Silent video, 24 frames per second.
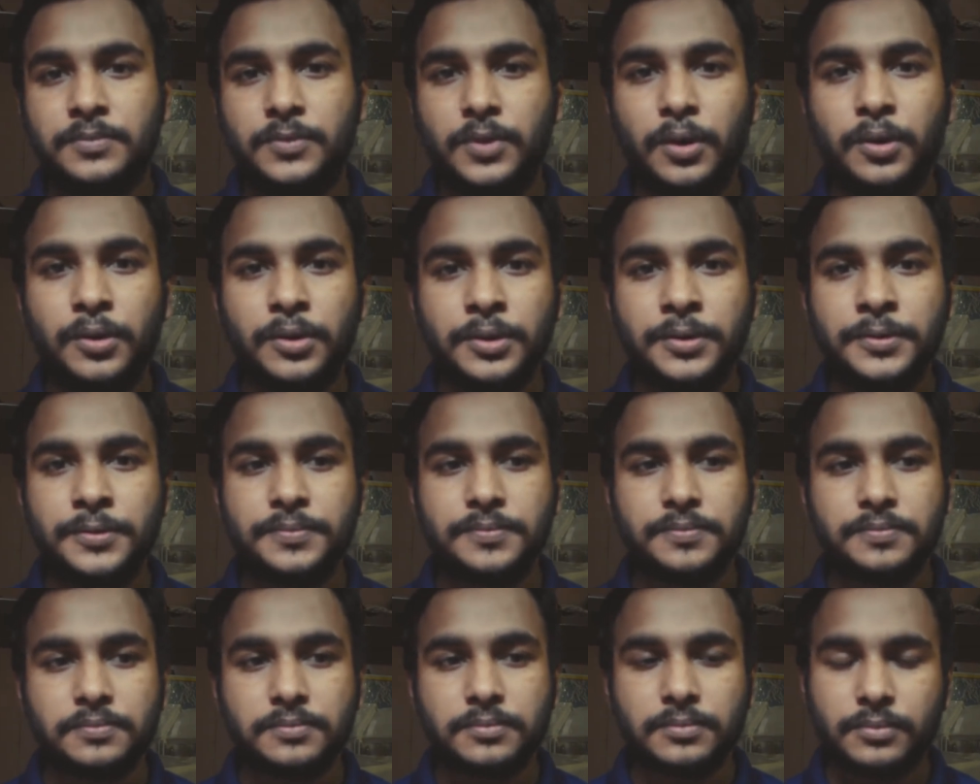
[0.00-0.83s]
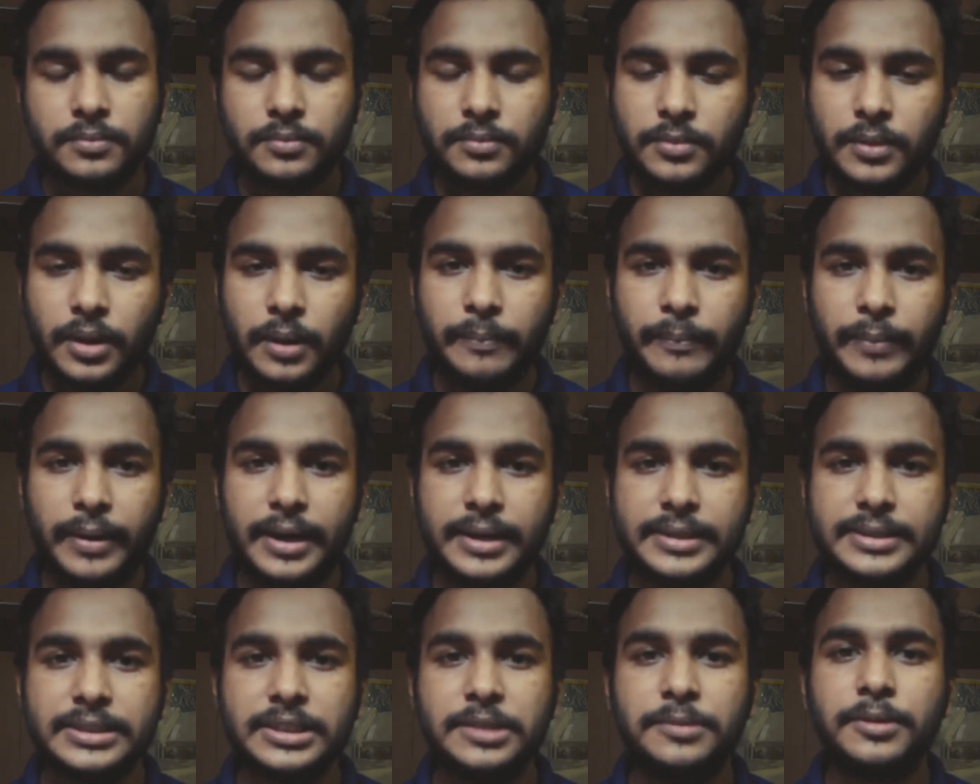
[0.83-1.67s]
তখন
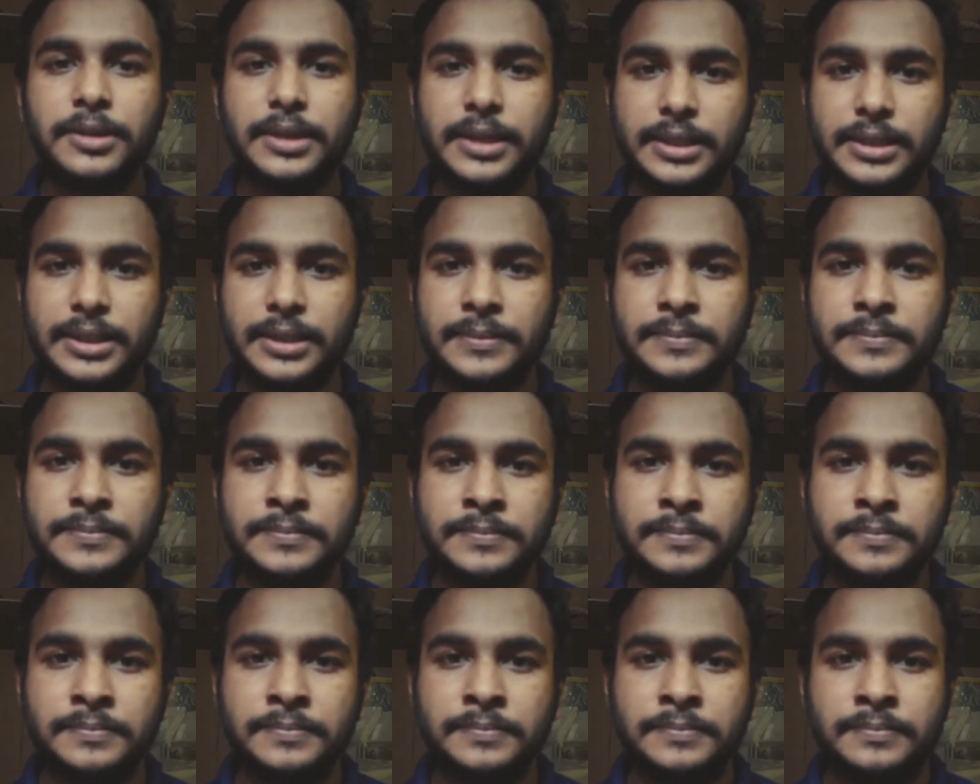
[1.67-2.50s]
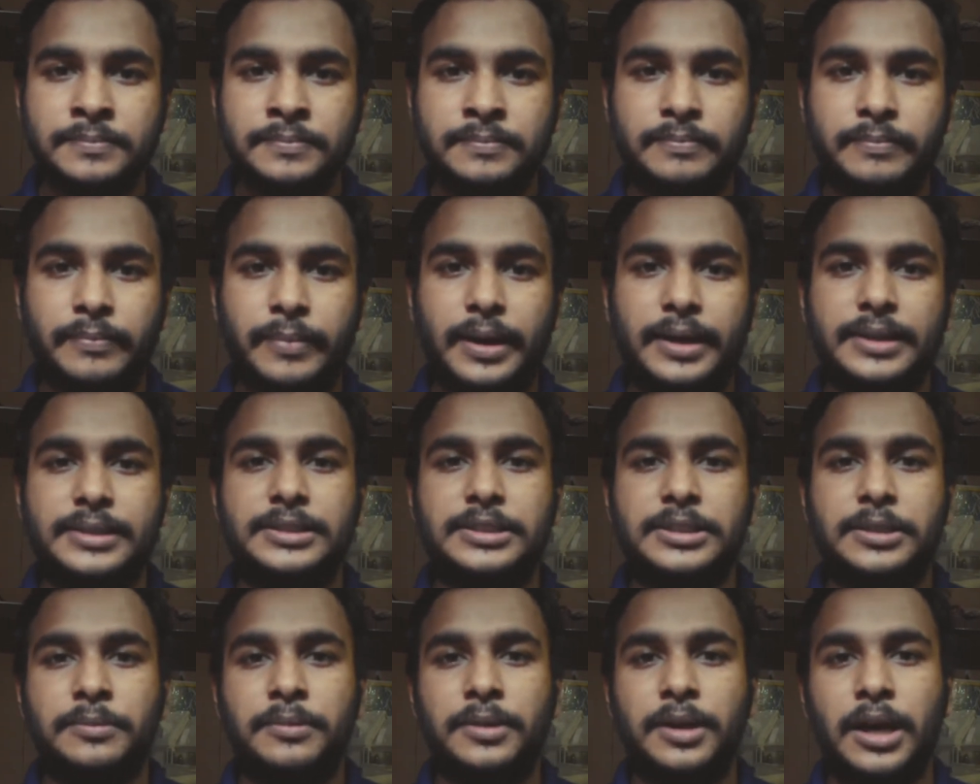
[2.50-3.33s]
প্যারাসিটামল খেতাম
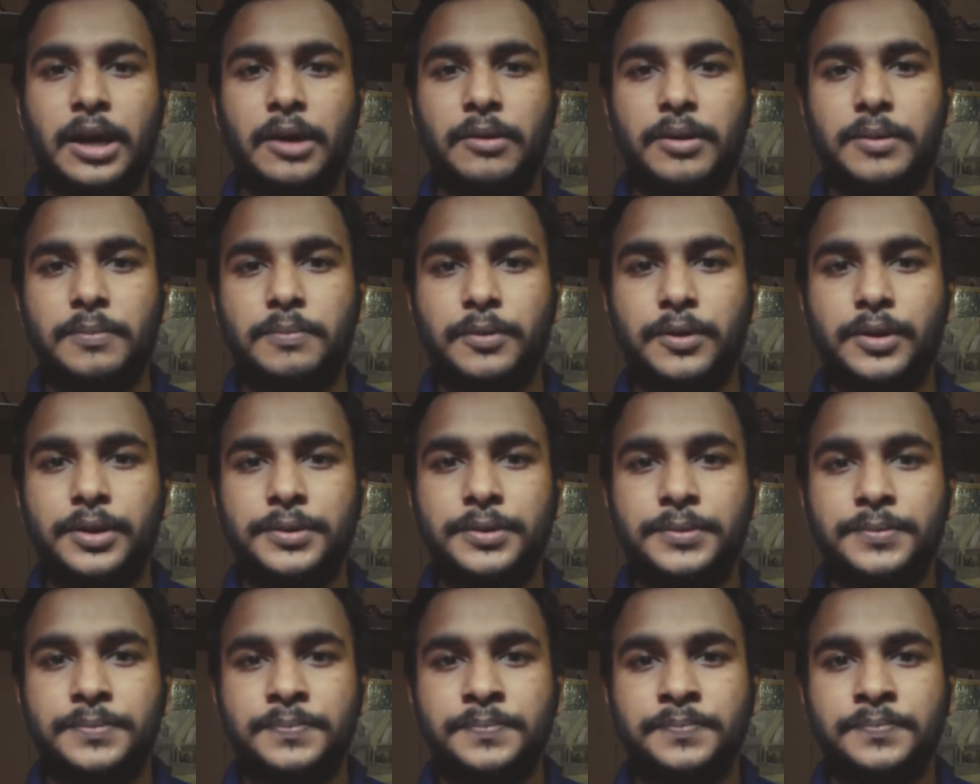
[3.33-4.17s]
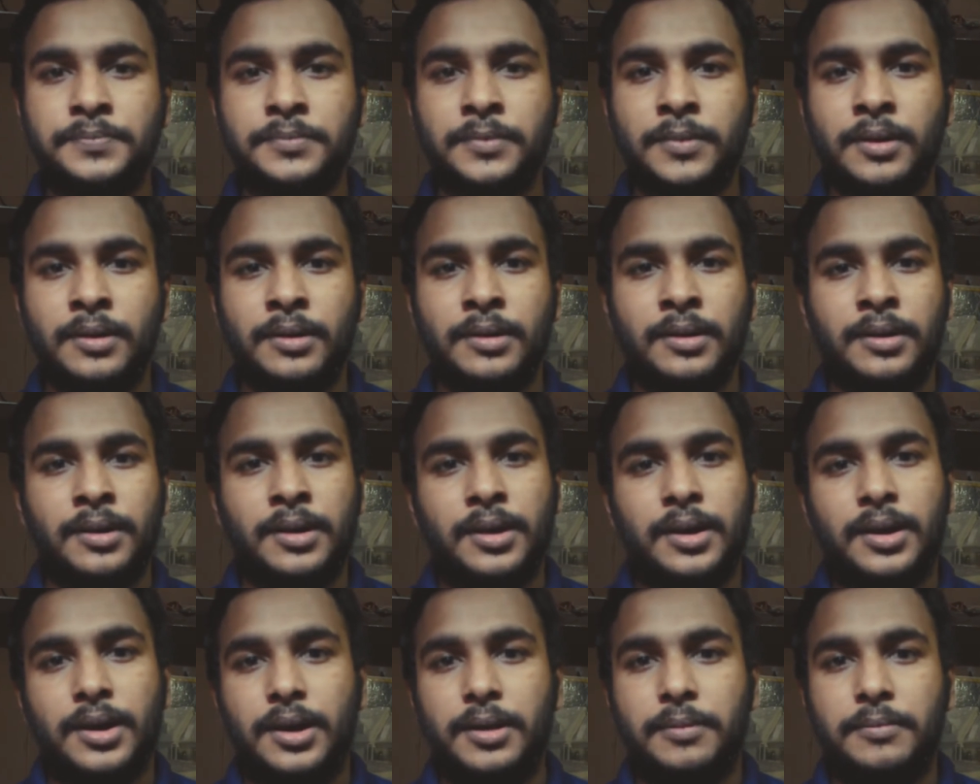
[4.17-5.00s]
প্যারাসিটামল খাওয়ার পর
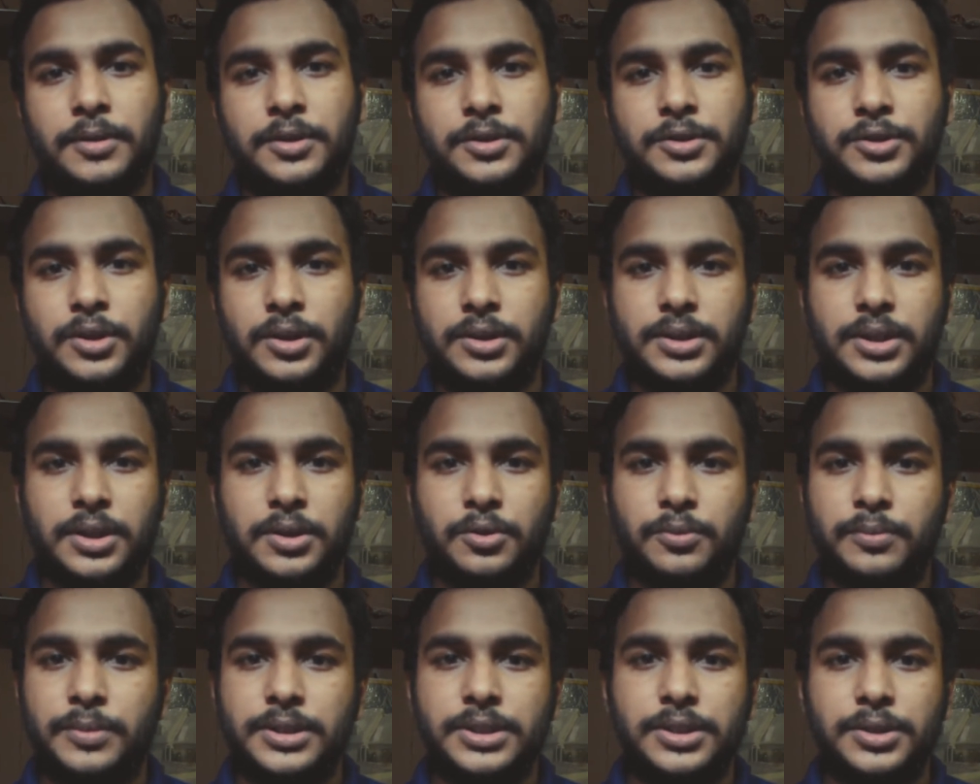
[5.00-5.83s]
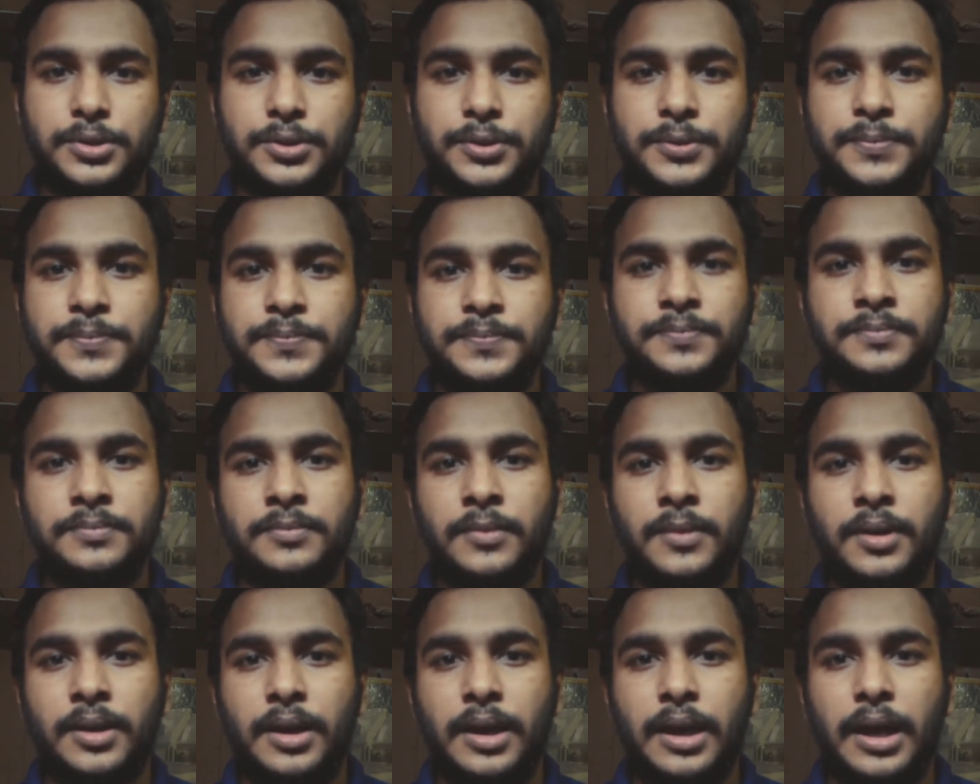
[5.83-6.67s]
আমার জ্বরটা কমে যেত
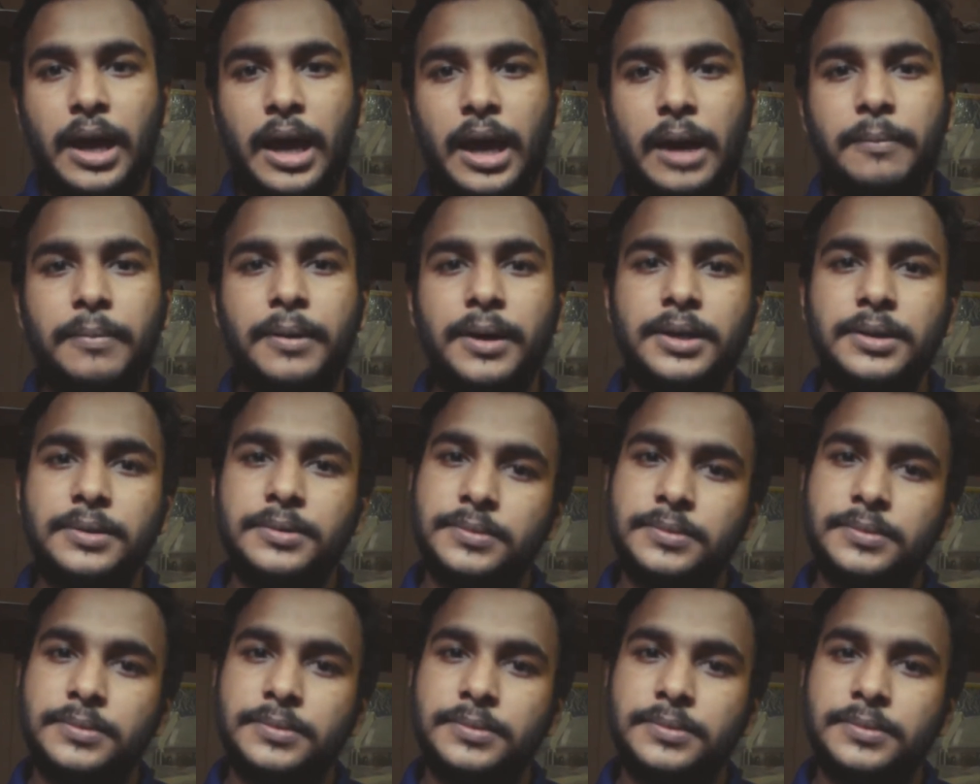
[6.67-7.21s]
আবার